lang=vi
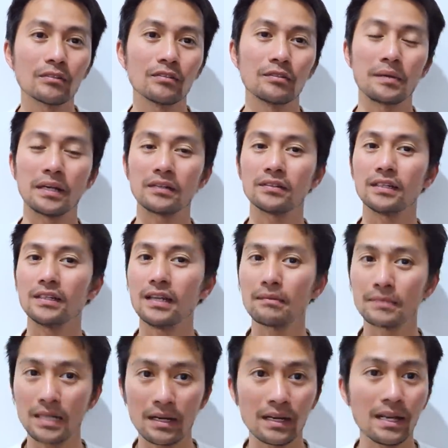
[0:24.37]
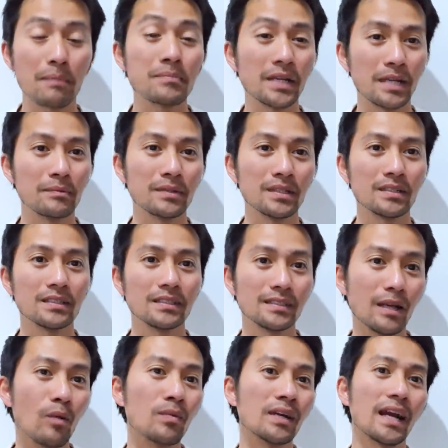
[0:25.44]
và bạn có thể làm lâm nghiệp nữa, đi
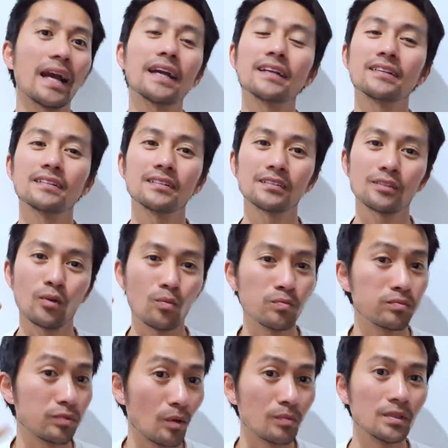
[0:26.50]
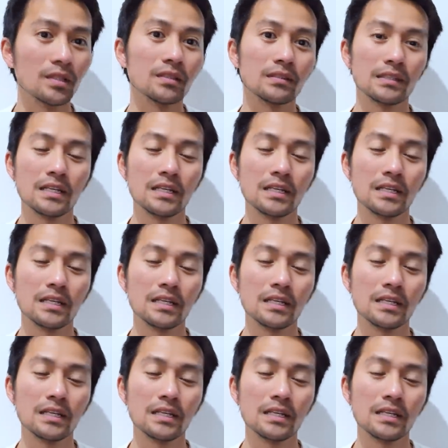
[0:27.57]
trồng cây nữa cũng cũng được.